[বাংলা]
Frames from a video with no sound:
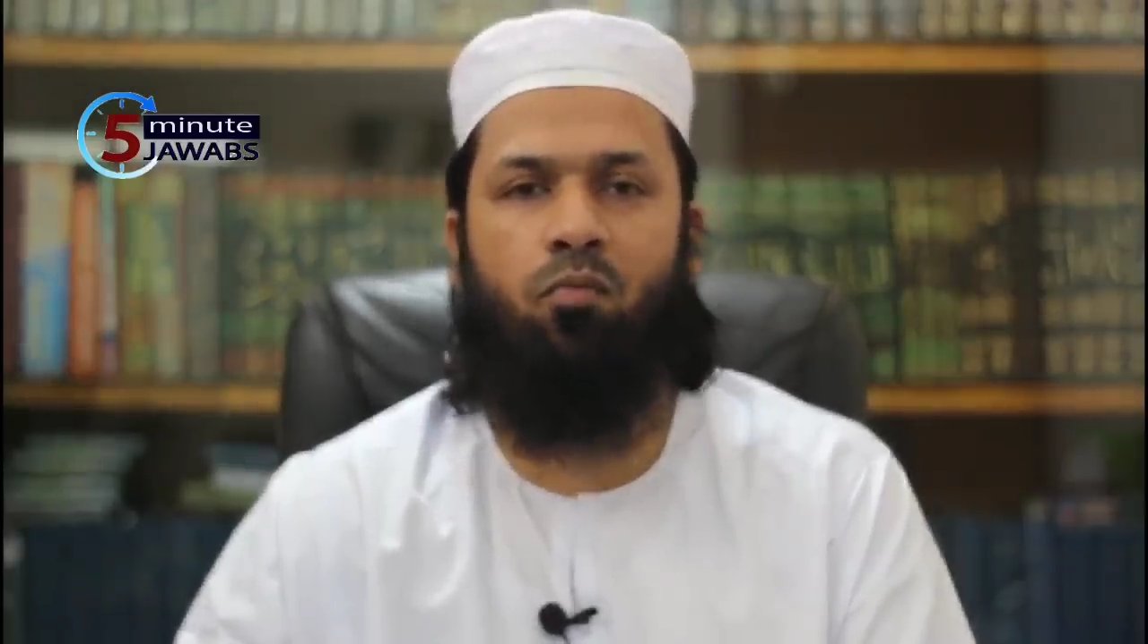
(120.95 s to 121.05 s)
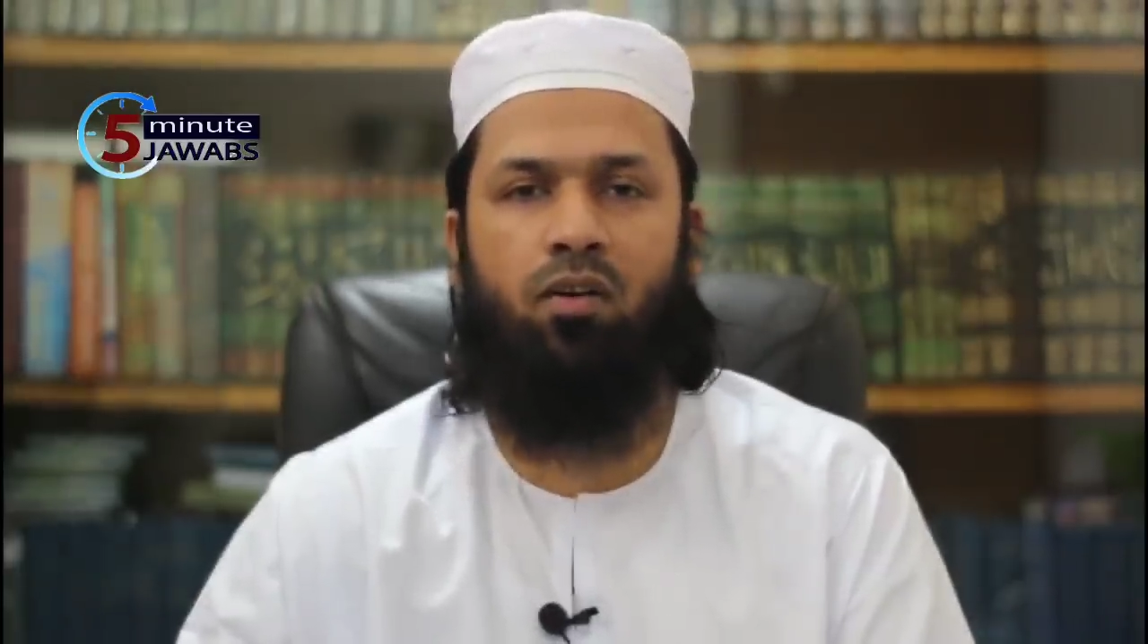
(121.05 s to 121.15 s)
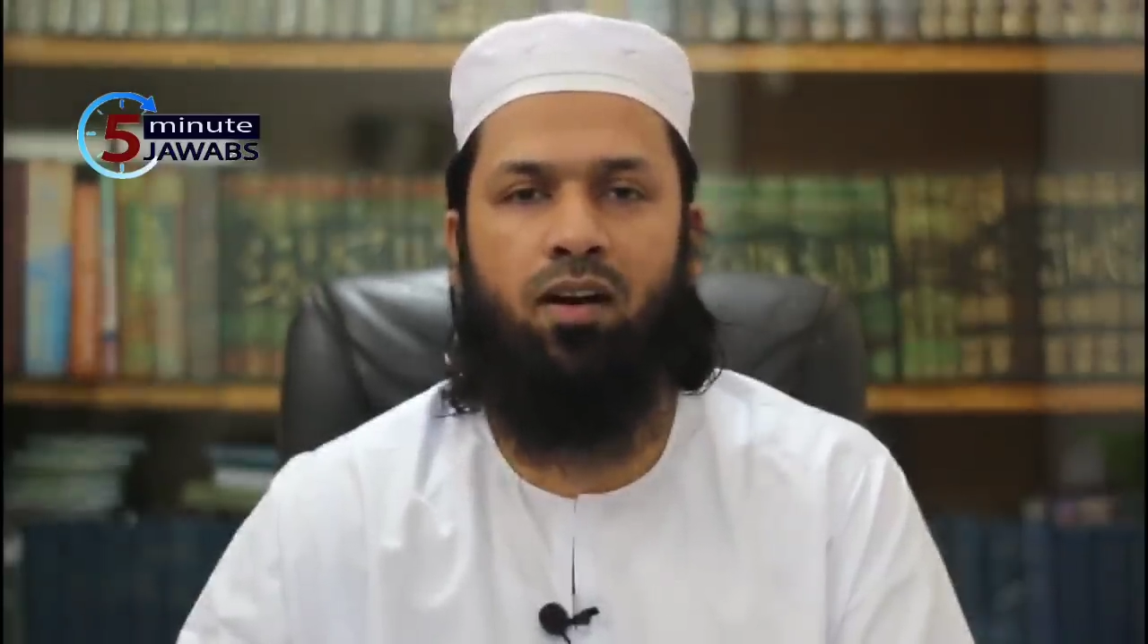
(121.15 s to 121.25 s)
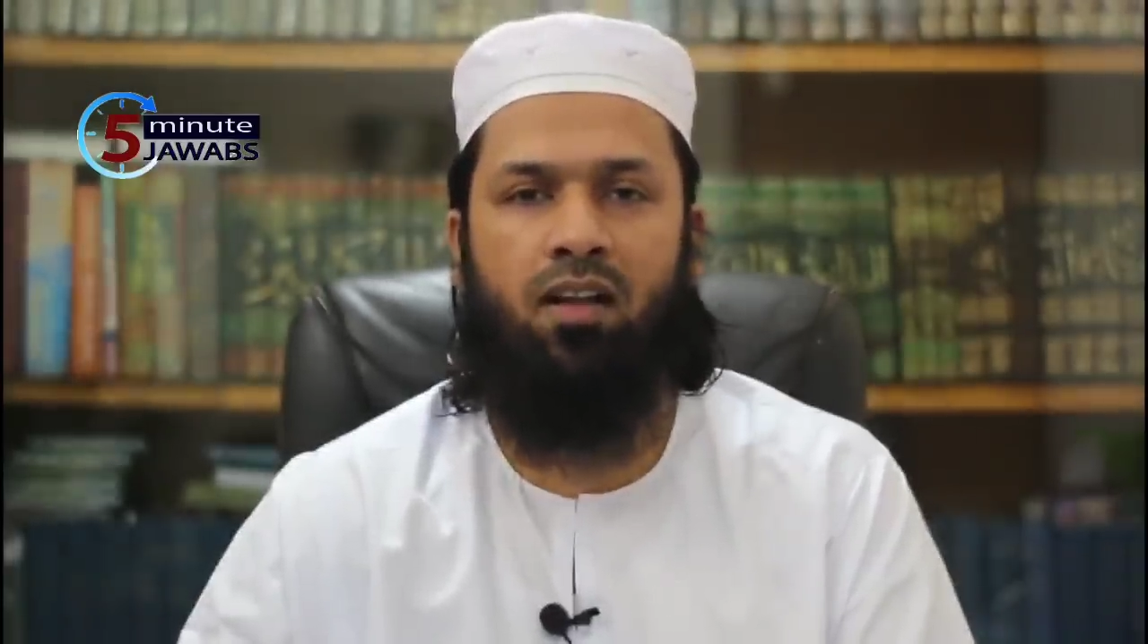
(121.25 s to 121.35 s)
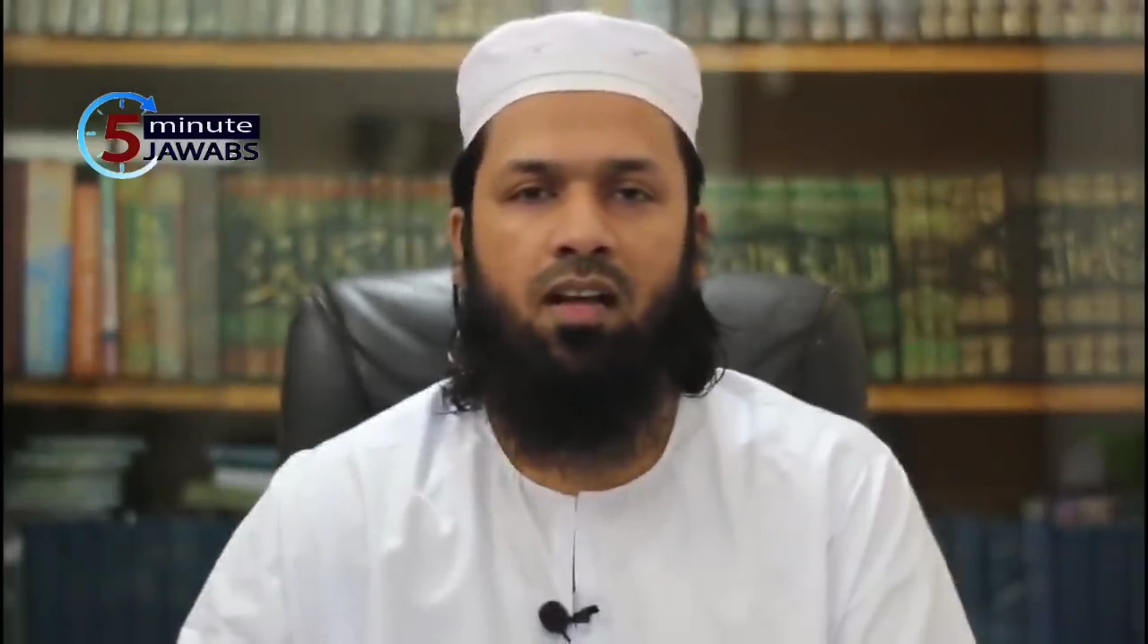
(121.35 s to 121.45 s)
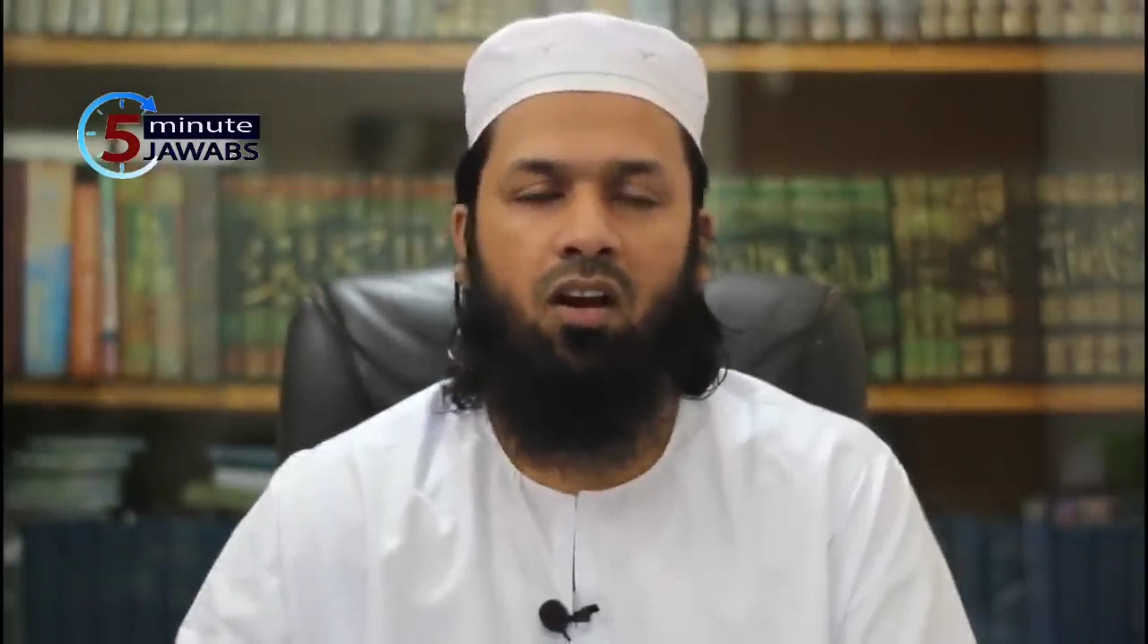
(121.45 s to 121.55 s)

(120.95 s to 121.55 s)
অপরের